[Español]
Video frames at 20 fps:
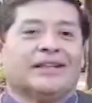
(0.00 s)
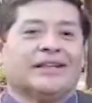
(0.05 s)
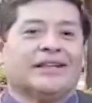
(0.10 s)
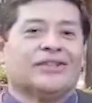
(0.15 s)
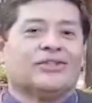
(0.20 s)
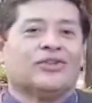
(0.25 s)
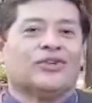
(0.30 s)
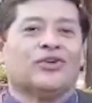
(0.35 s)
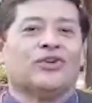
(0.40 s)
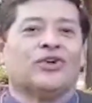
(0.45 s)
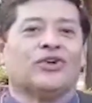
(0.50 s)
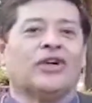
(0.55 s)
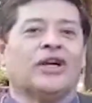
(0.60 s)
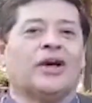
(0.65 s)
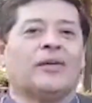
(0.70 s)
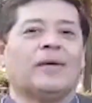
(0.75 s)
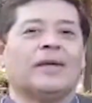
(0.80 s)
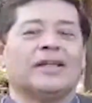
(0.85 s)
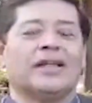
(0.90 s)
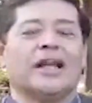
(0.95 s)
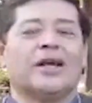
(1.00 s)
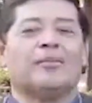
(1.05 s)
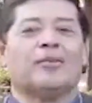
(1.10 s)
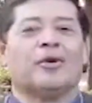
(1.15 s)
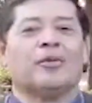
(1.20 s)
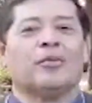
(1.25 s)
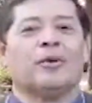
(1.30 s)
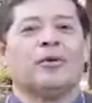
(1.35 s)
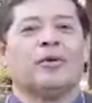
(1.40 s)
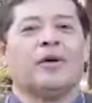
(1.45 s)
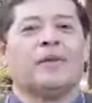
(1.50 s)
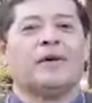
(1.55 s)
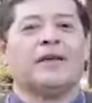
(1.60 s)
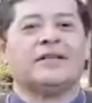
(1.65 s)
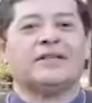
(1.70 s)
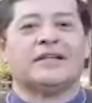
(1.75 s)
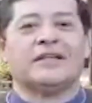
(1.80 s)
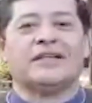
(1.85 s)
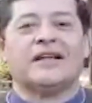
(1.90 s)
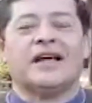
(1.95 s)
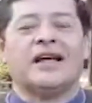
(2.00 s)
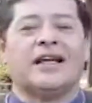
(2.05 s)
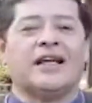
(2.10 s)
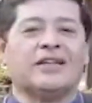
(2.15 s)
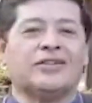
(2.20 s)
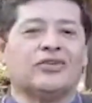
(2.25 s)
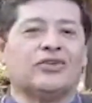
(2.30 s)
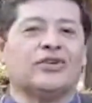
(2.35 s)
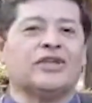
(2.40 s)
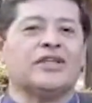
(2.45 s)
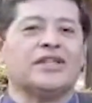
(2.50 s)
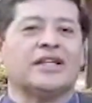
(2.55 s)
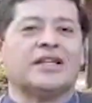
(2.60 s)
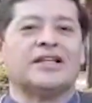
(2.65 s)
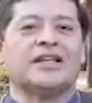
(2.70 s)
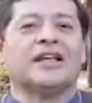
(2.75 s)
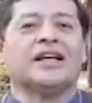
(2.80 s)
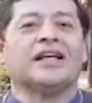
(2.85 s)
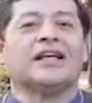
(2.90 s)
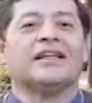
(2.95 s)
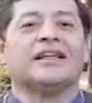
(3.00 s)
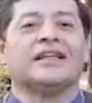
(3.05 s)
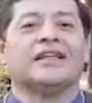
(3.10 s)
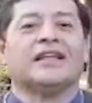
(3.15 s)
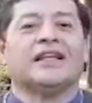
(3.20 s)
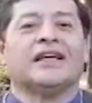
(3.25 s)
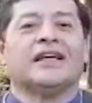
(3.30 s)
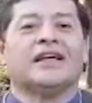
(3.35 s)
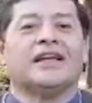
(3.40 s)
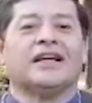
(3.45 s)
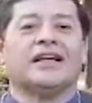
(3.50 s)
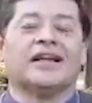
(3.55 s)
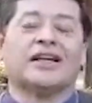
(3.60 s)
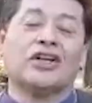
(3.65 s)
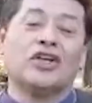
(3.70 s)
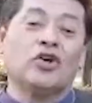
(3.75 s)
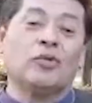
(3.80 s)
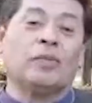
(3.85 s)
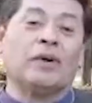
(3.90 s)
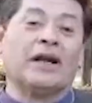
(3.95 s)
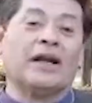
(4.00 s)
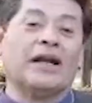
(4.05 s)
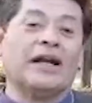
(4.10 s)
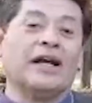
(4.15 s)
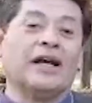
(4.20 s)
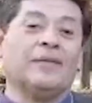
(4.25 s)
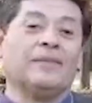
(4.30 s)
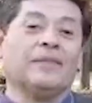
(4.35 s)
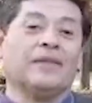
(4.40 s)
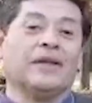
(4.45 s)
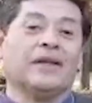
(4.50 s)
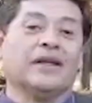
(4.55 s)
hizo la bandera por primera vez allá a las orillas del río Paraná,